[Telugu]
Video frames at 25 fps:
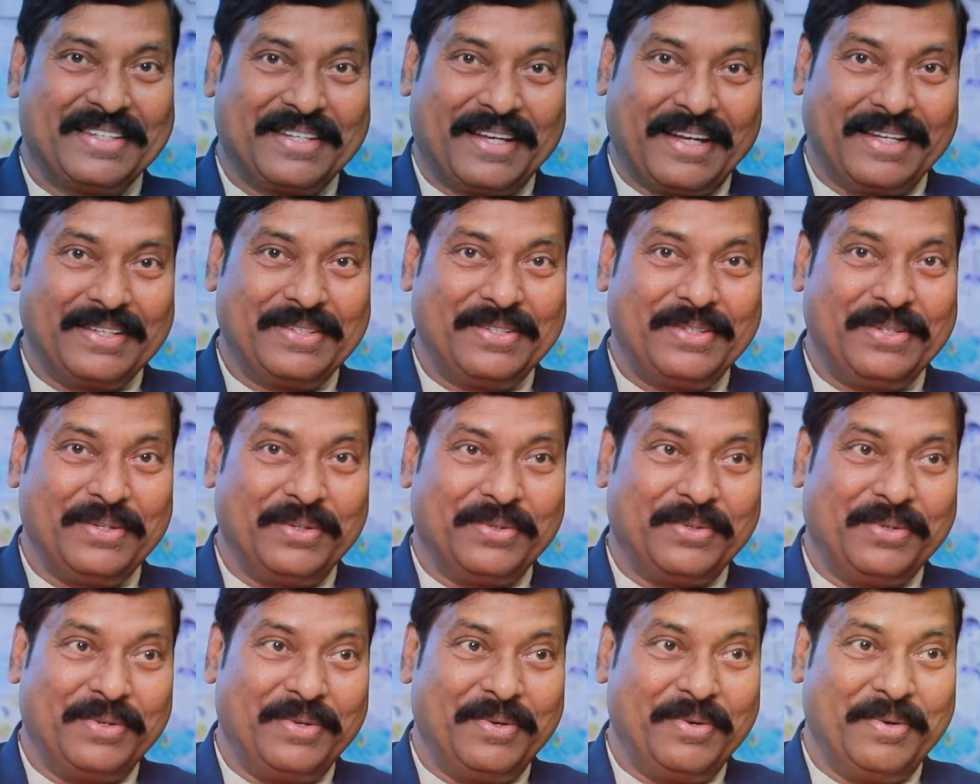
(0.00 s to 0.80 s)
స్ట్రెస్
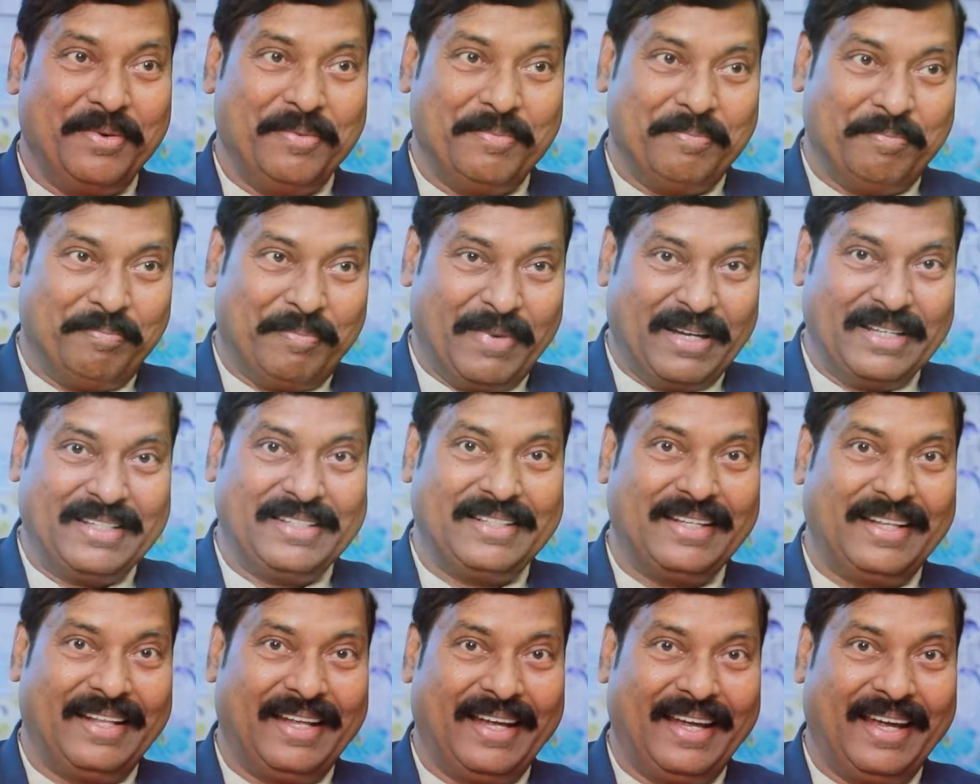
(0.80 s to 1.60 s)

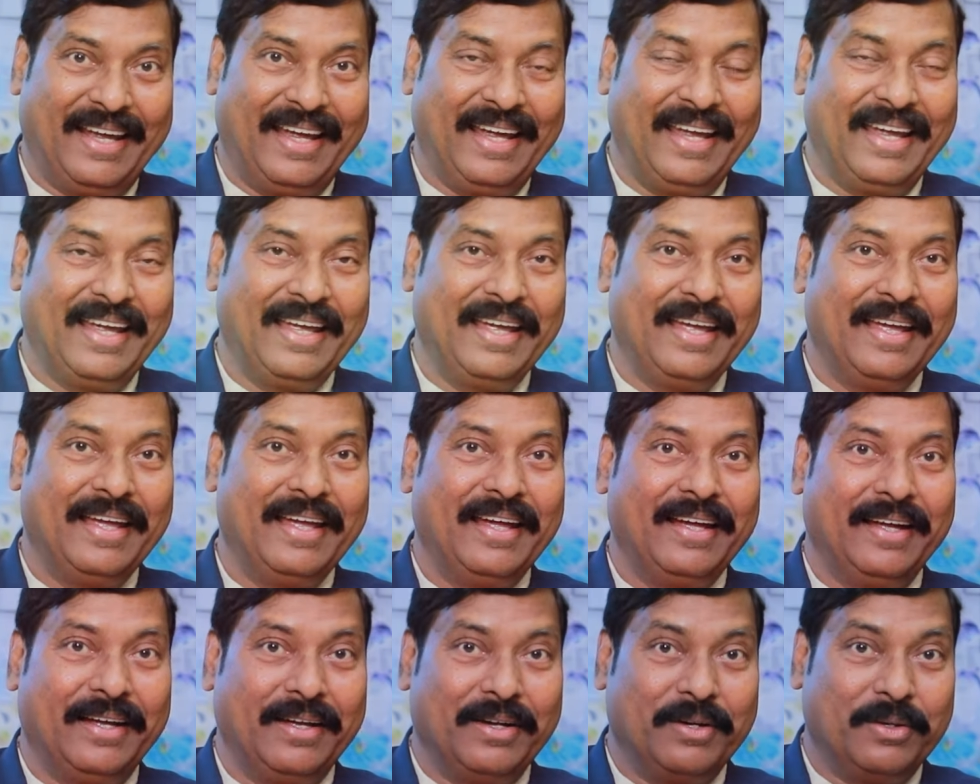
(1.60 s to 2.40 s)
మంచిదే
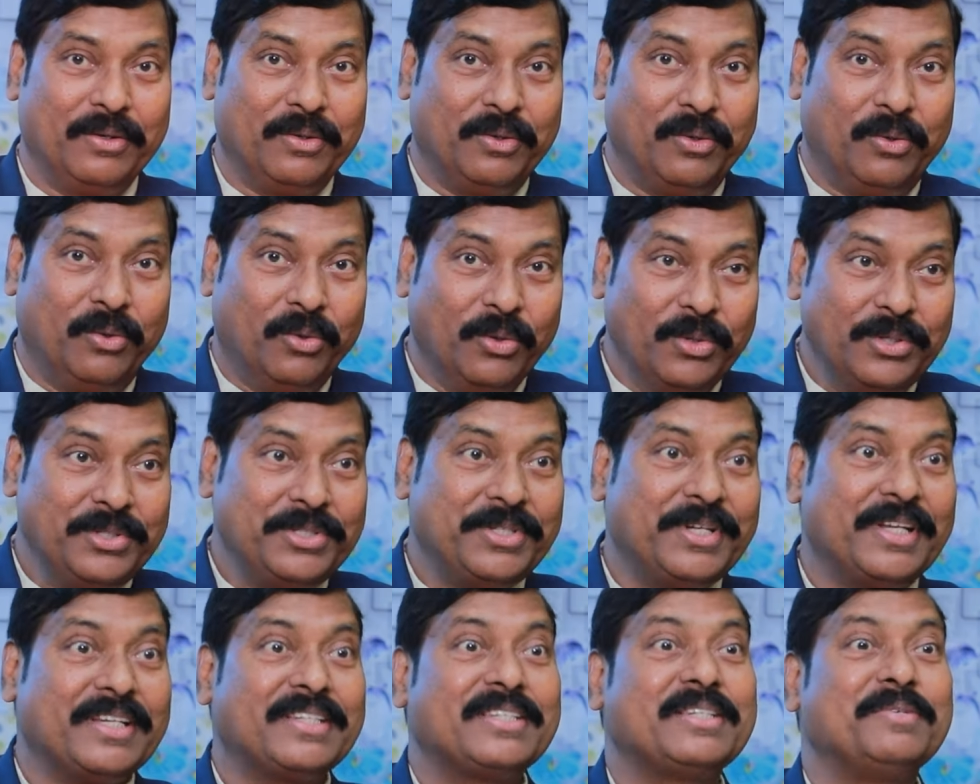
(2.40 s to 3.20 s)
గుడ్
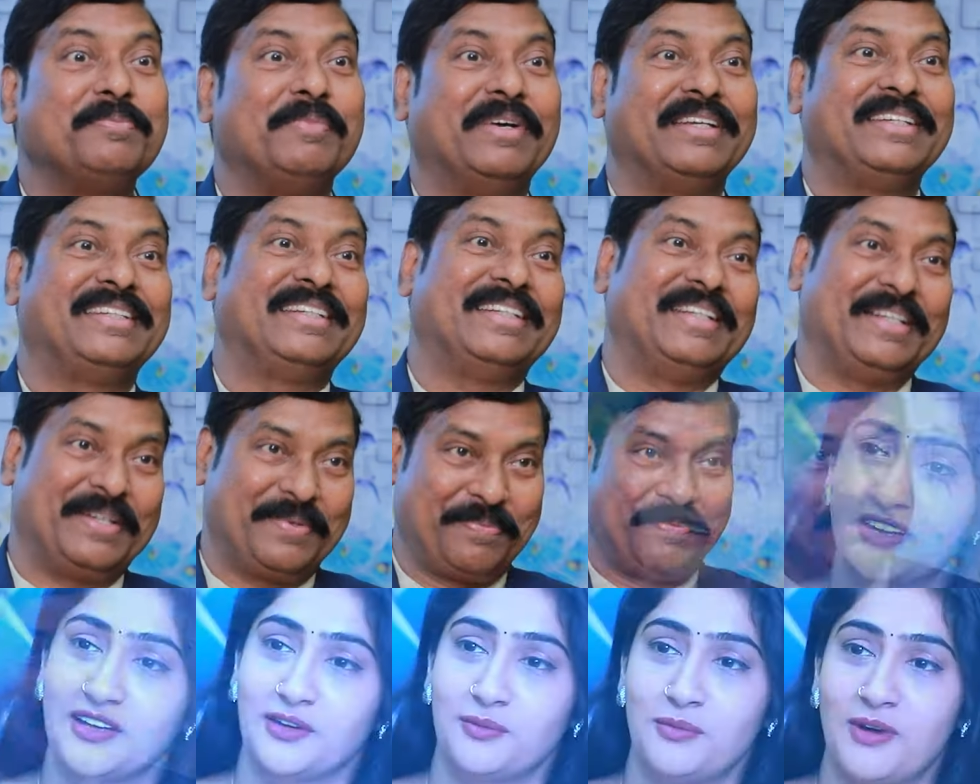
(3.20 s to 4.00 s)
స్ట్రెస్ మంచిది
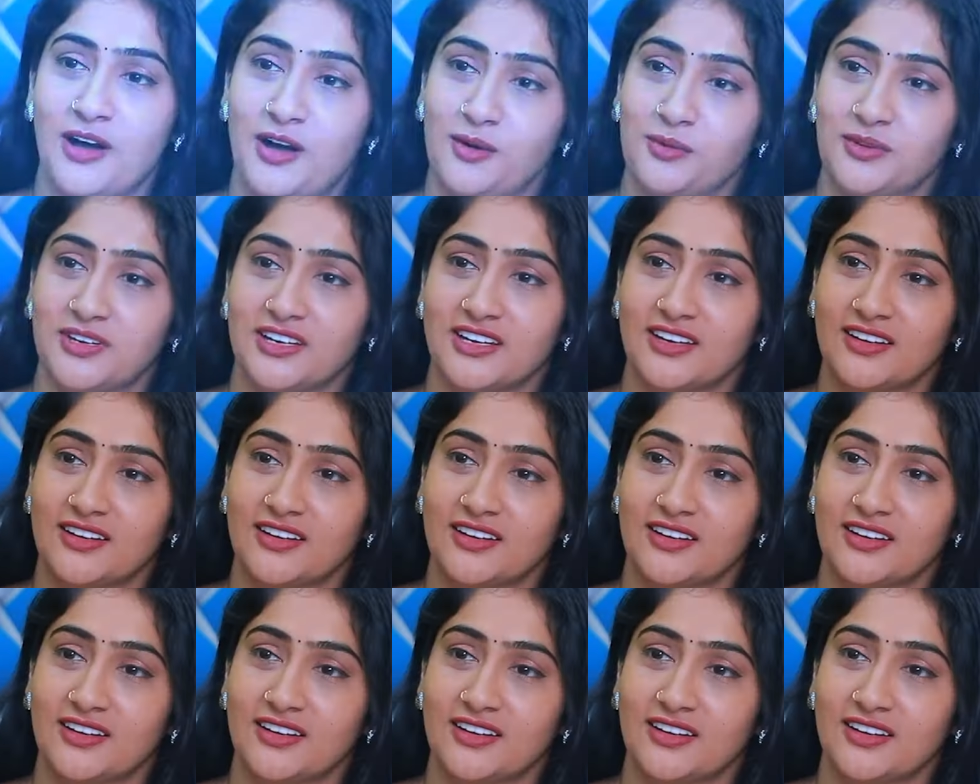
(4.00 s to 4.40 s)
బాధ